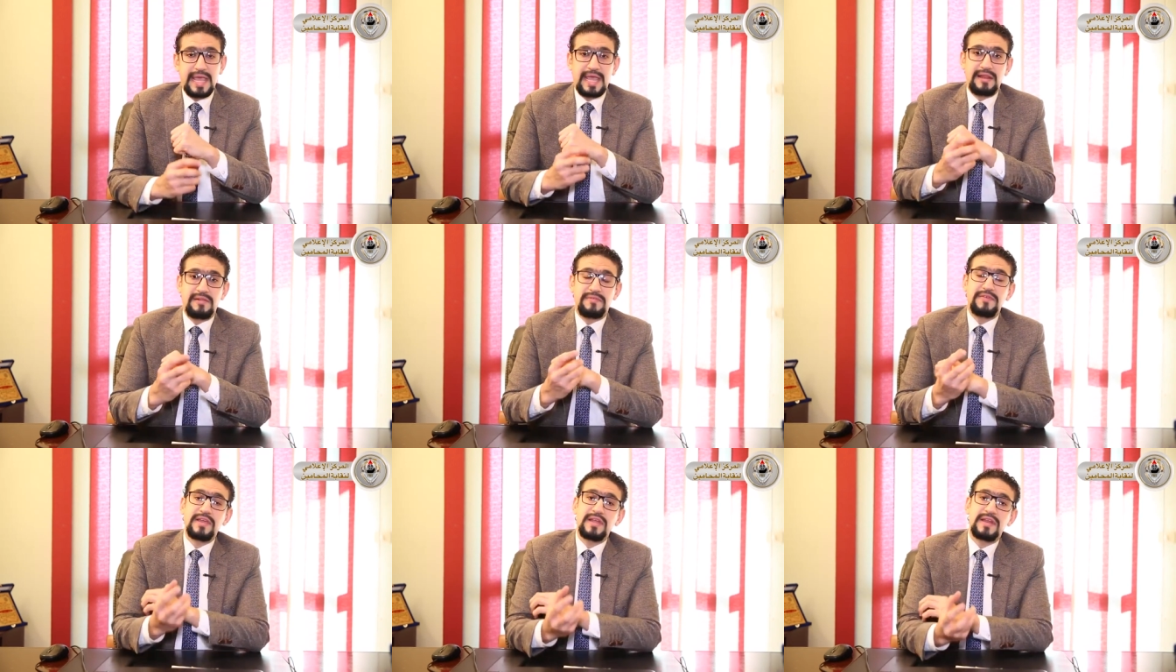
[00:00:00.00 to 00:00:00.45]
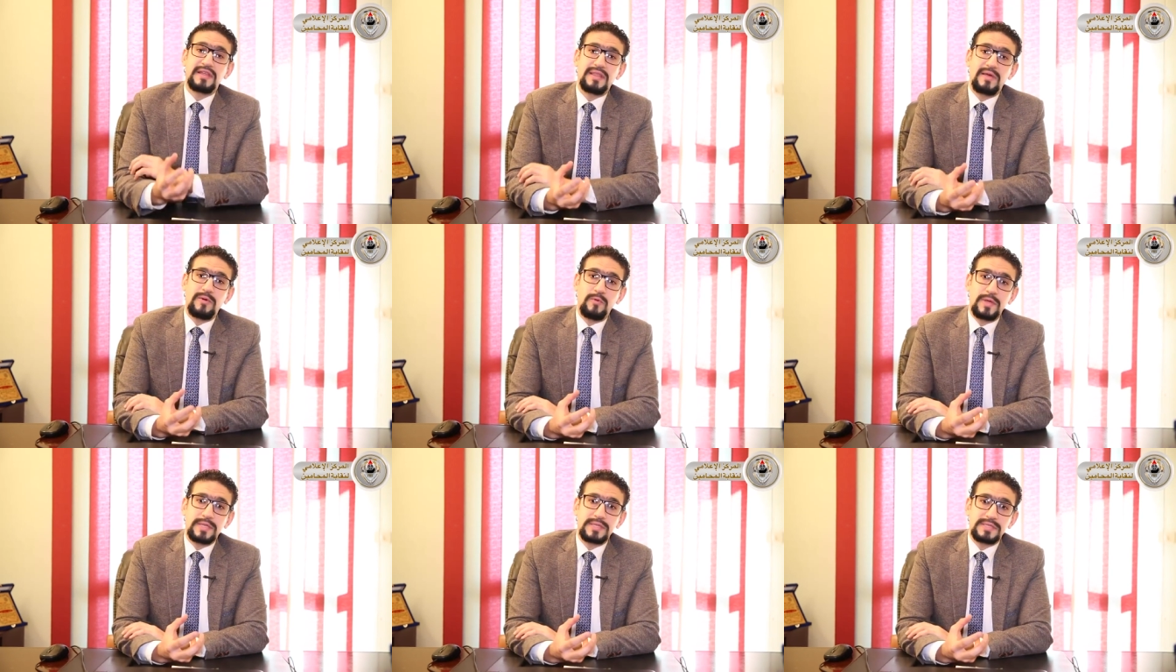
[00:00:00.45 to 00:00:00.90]
الفعل
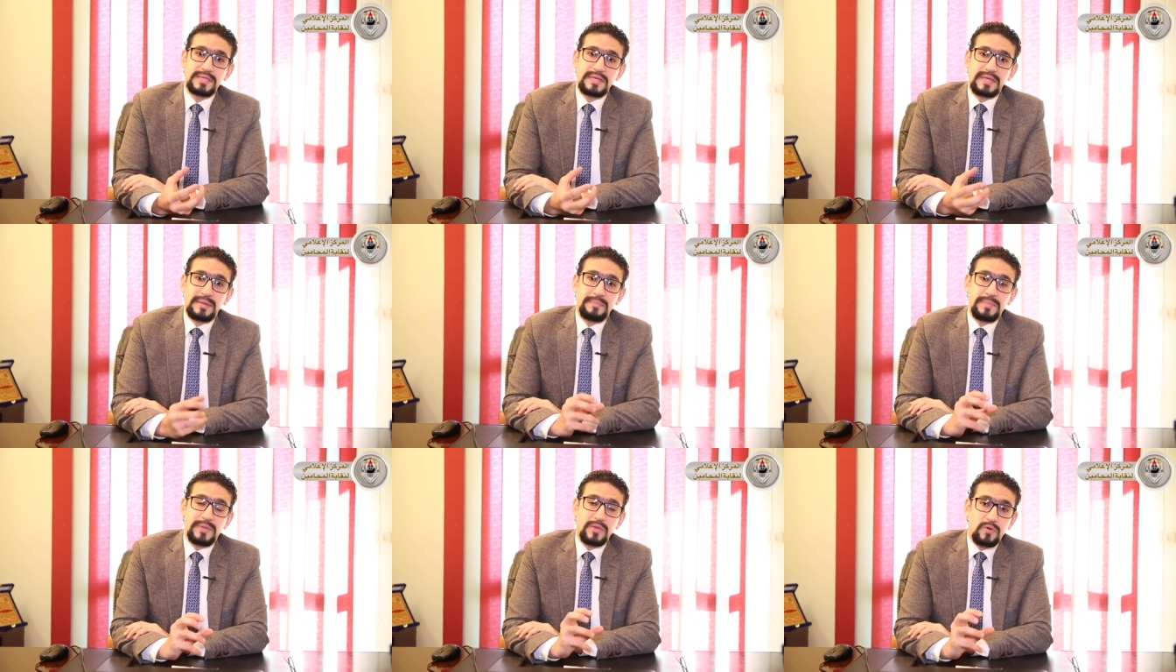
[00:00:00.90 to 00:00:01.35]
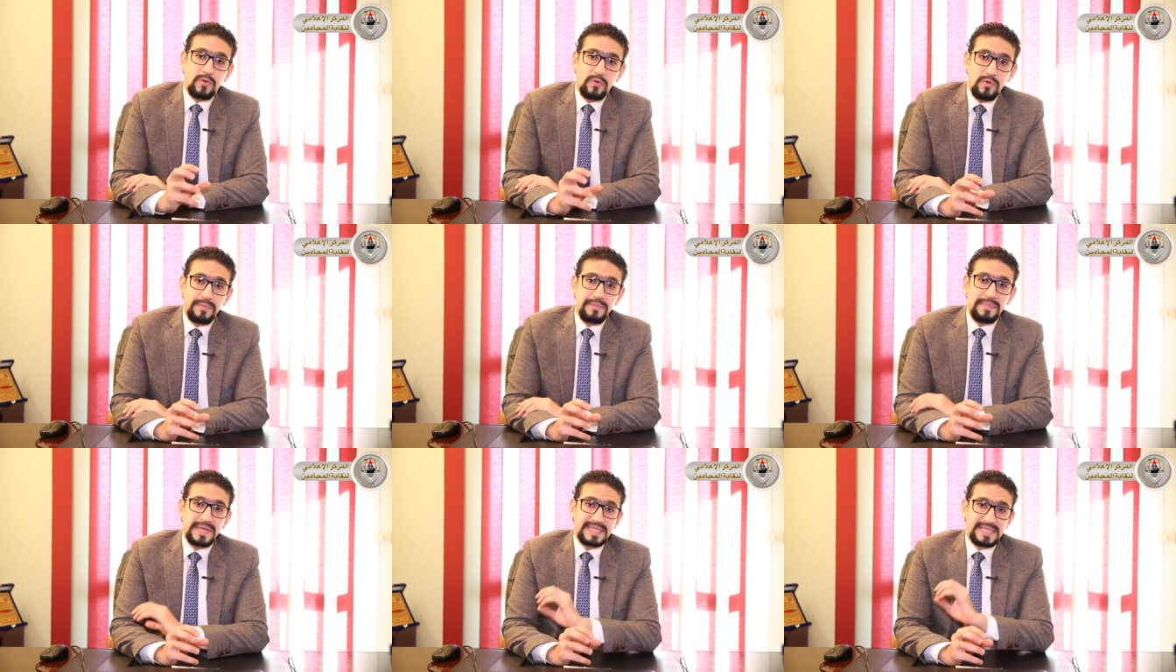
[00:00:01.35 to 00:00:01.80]
دوت
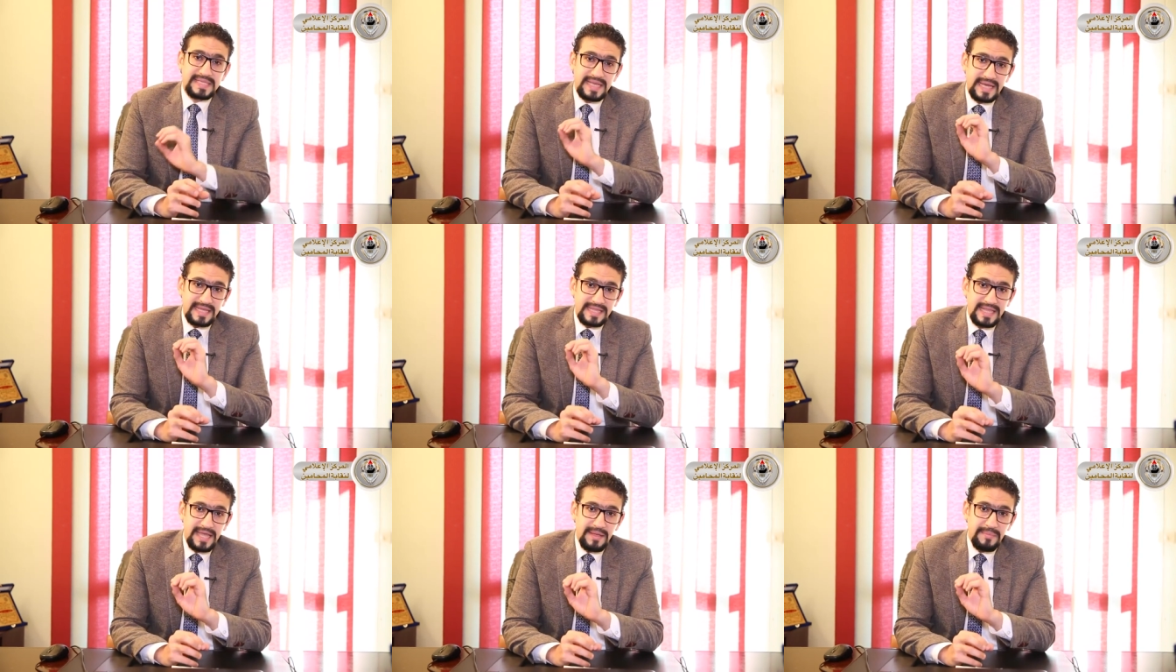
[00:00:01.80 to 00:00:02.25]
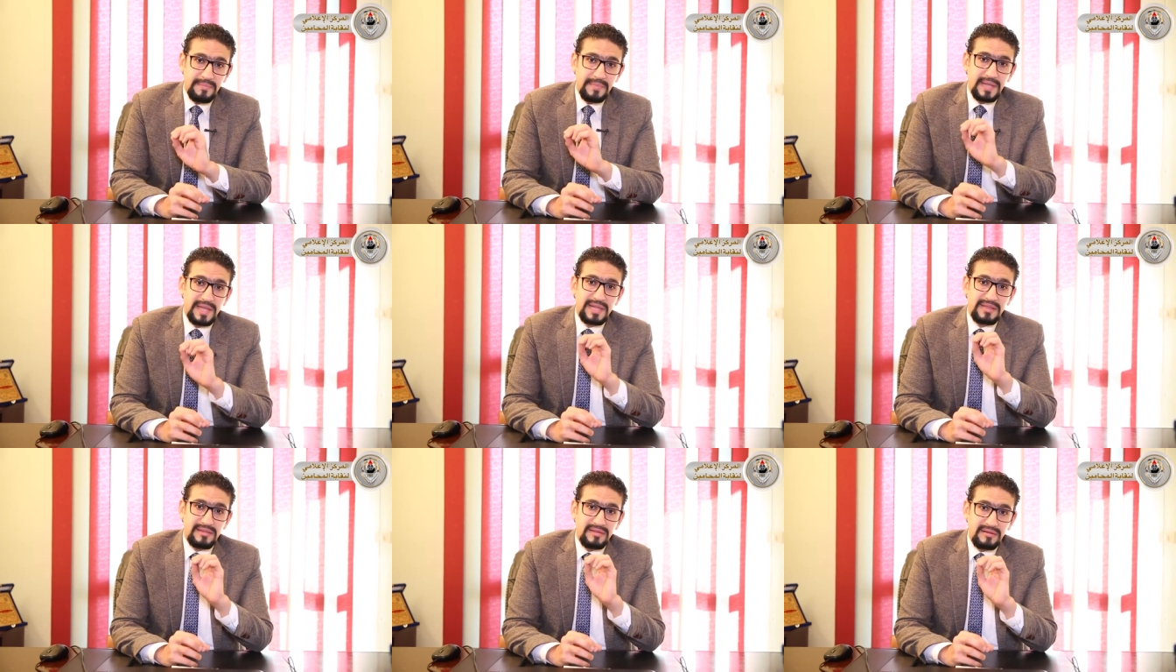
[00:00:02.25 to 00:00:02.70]
بيكون باستخدام
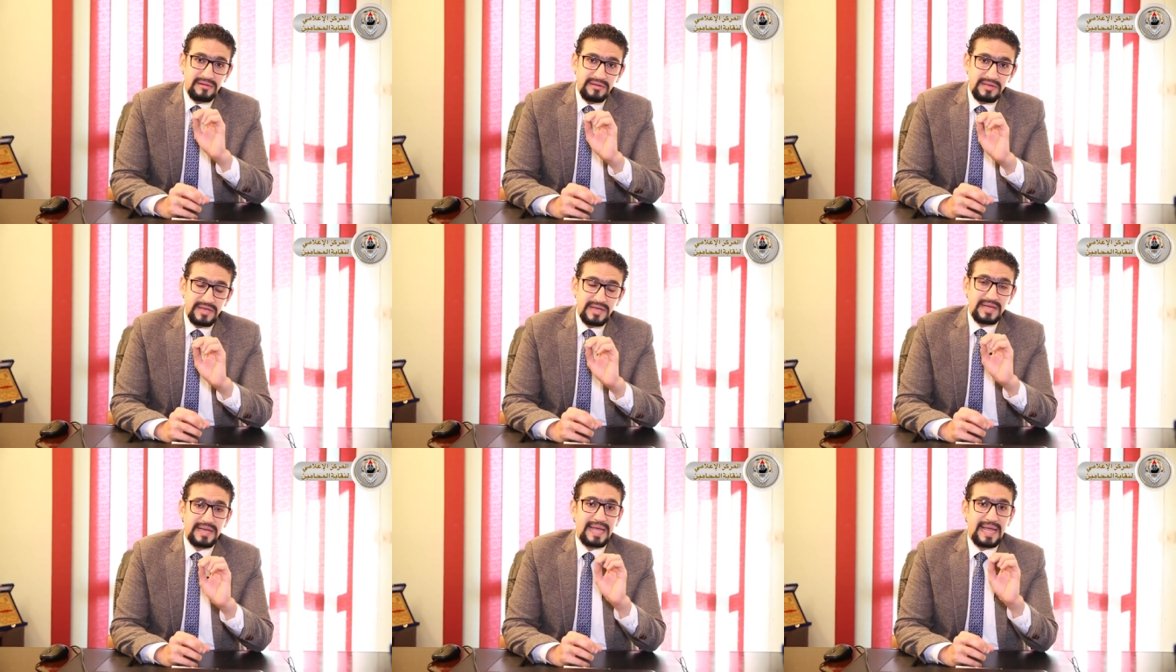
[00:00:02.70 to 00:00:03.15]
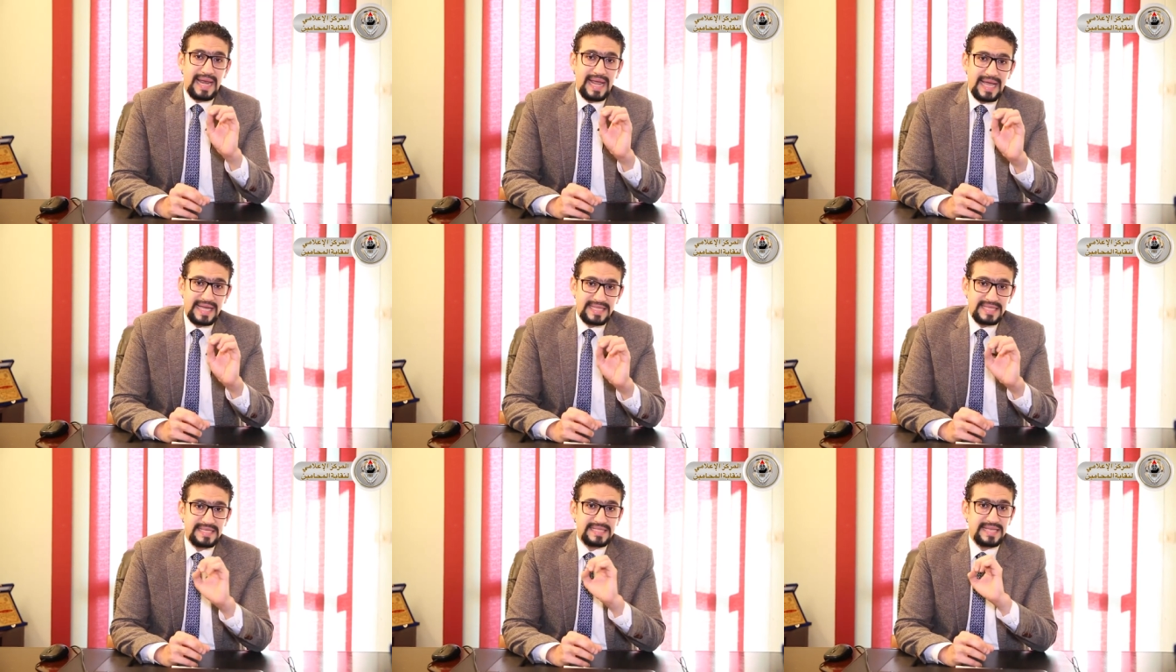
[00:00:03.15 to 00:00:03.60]
التقنيه
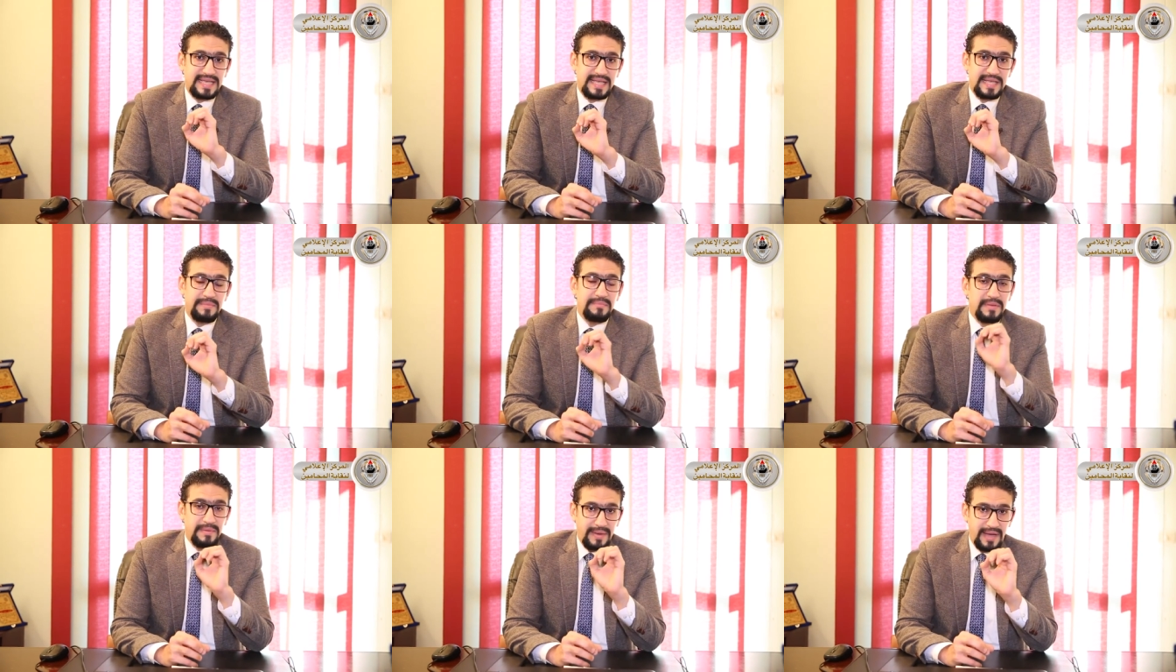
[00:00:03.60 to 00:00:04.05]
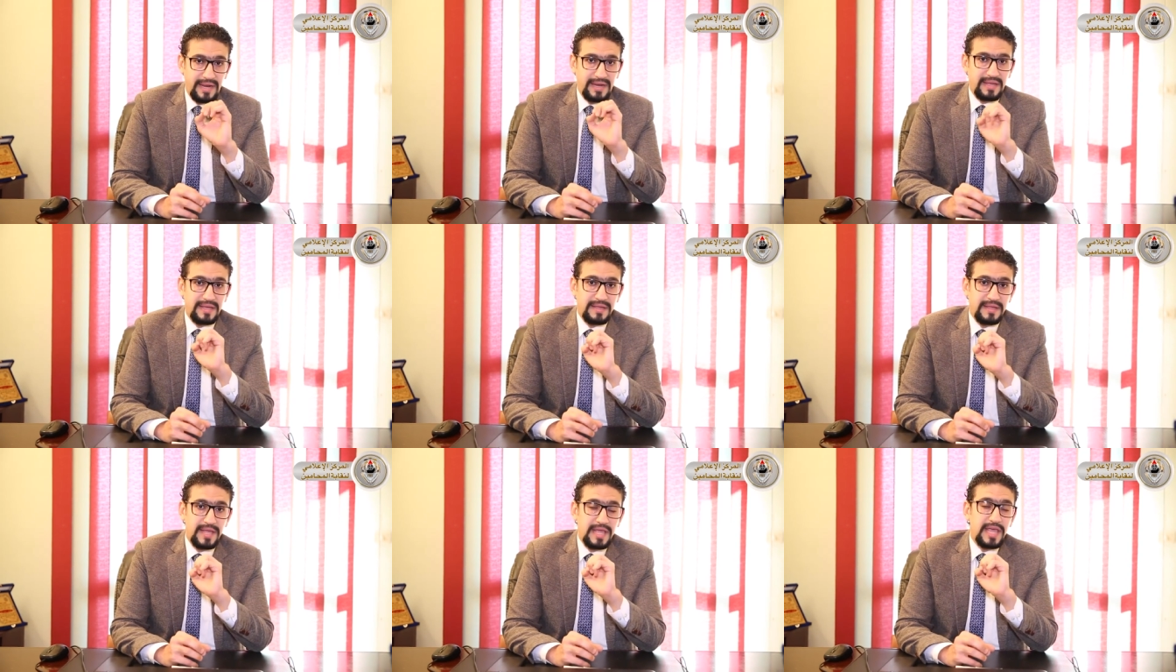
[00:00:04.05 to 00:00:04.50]
الحديثه بمعنى